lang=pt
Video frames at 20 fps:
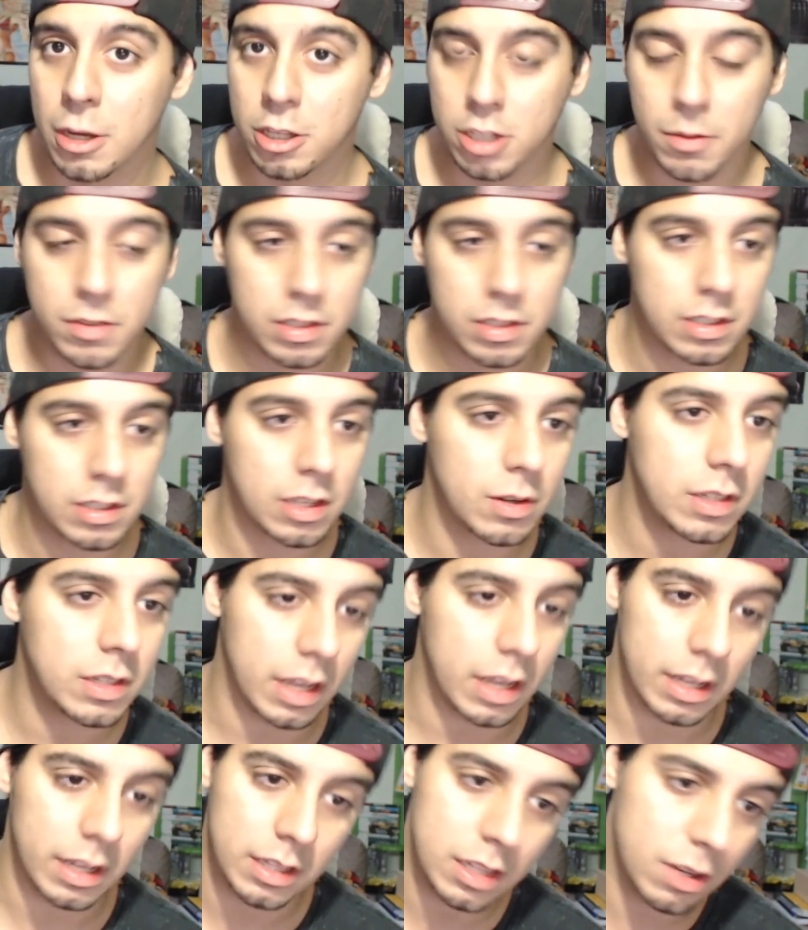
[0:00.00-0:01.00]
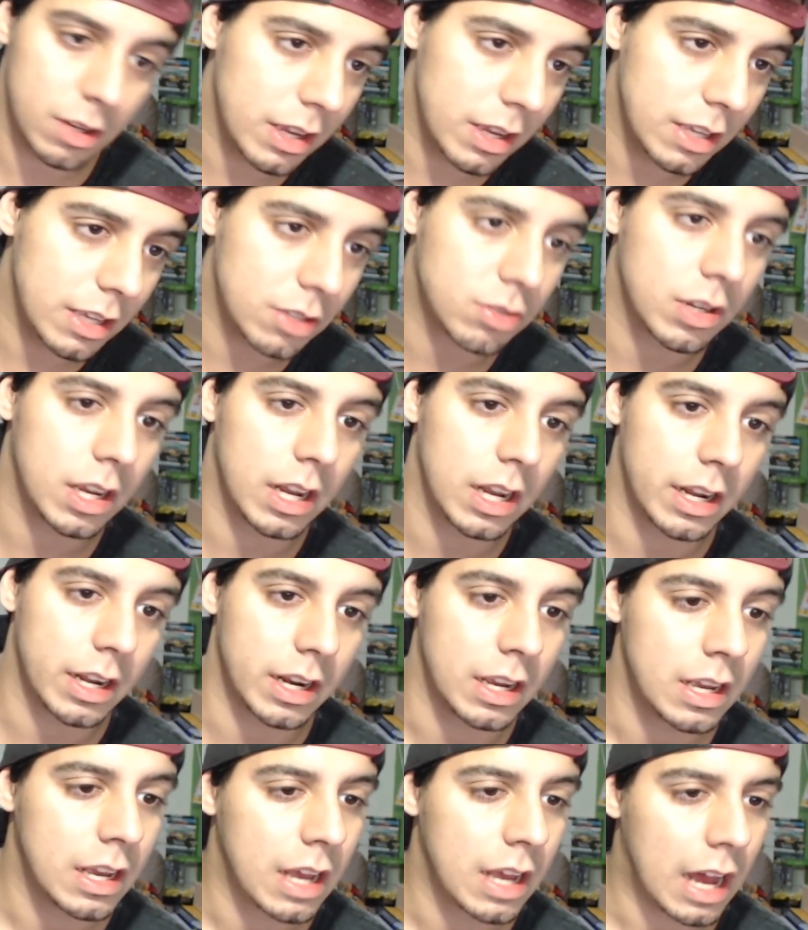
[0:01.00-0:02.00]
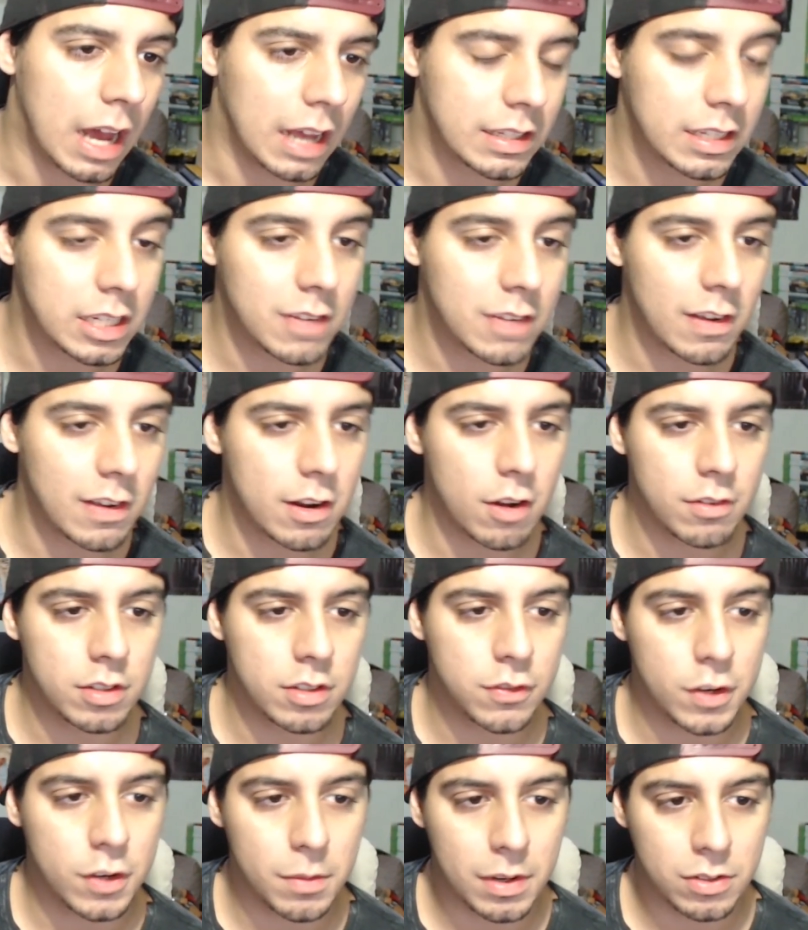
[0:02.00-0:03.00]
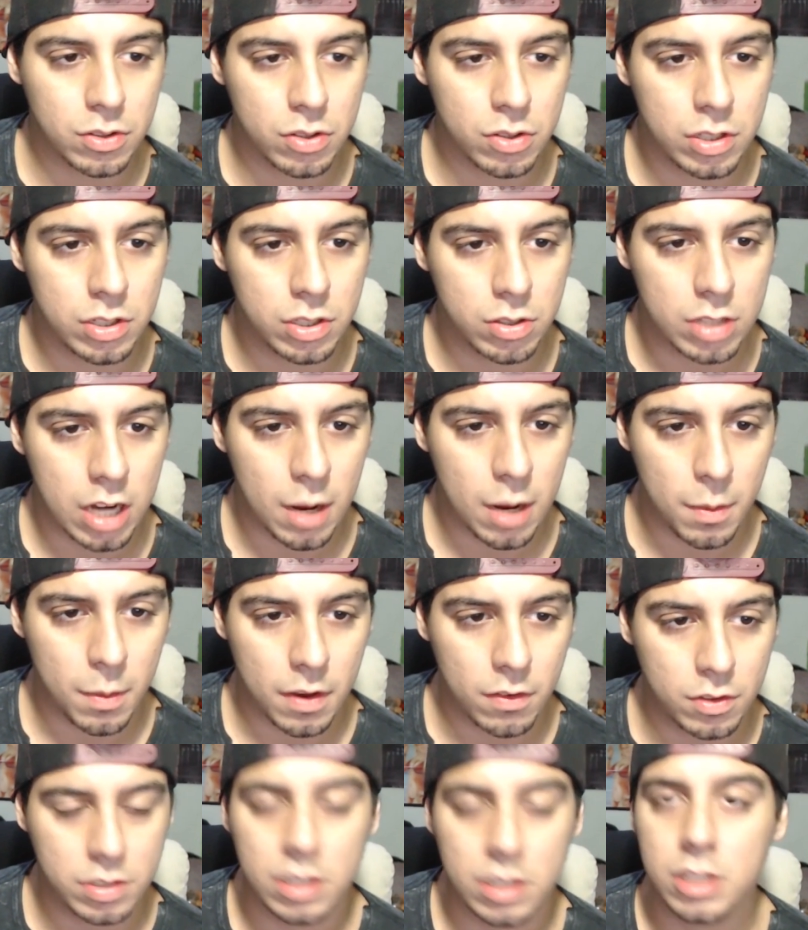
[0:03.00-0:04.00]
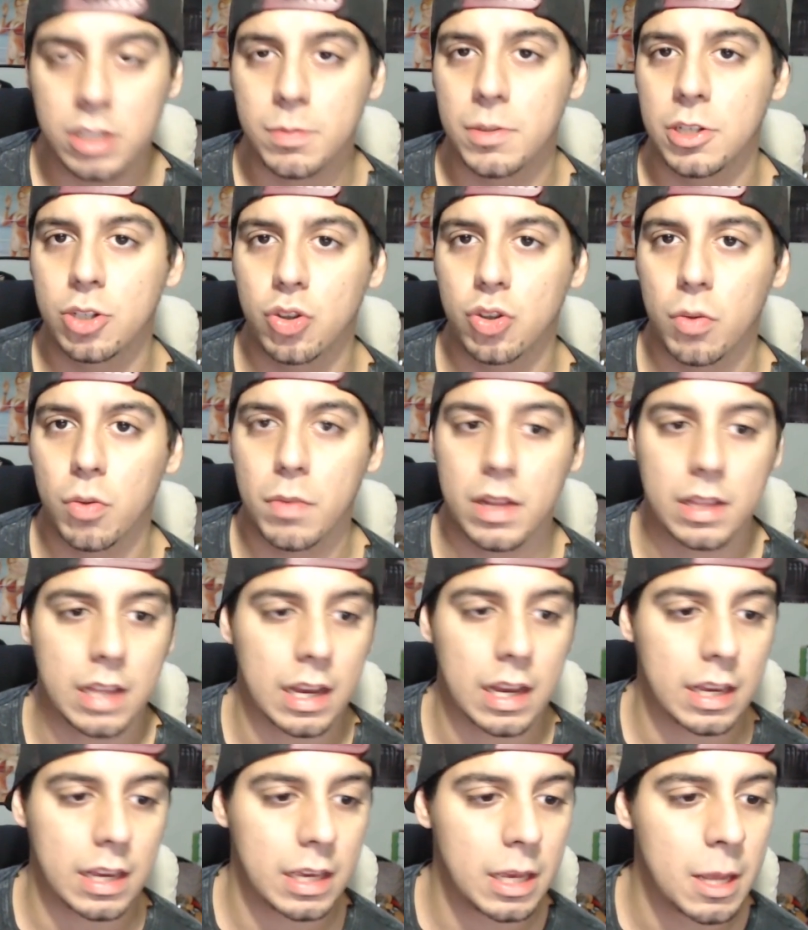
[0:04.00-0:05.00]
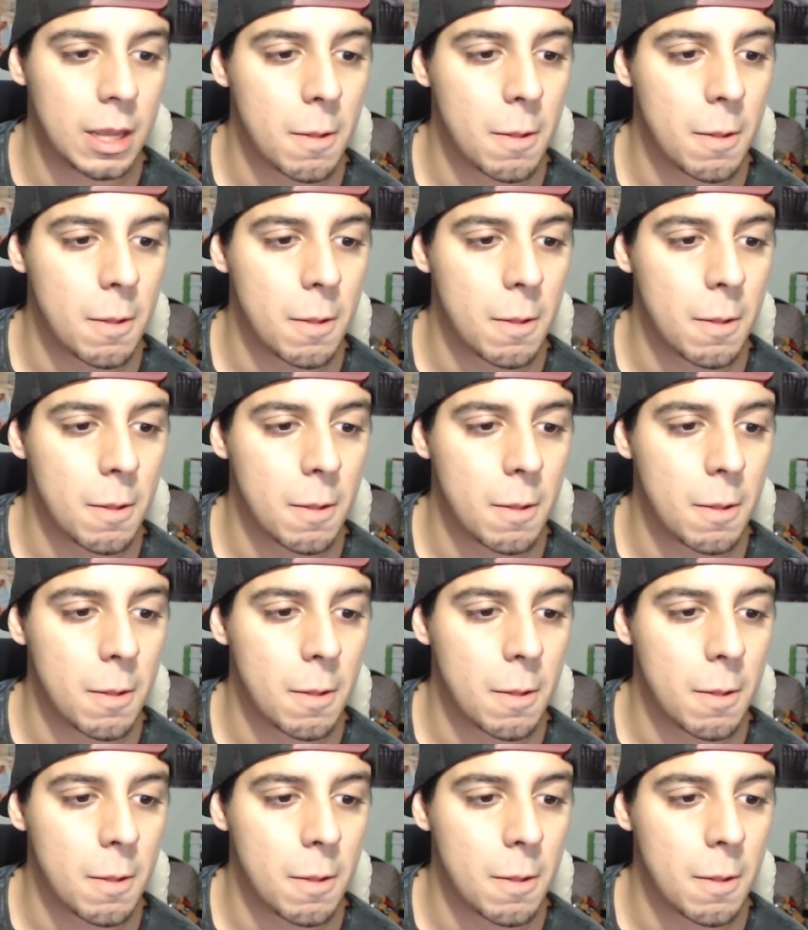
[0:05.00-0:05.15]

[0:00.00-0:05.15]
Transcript: Só para vocês terem uma ideia. Então é isso, galera. Assim que tiver novas informações eu trago para vocês pra gente comentar aqui.